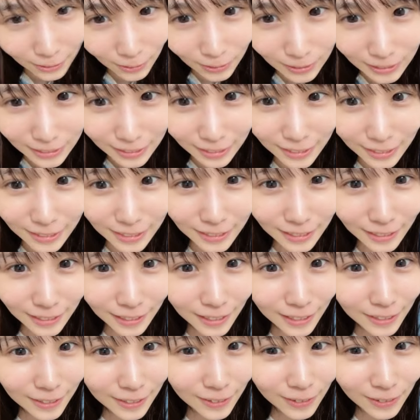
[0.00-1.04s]
いお知らせが
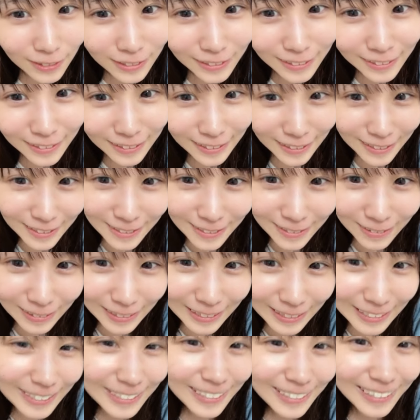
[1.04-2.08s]
あるよって言ったやつこれ
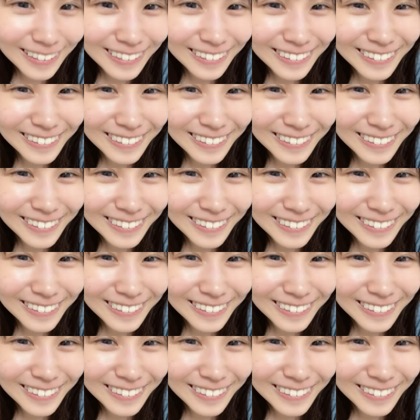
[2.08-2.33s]
でした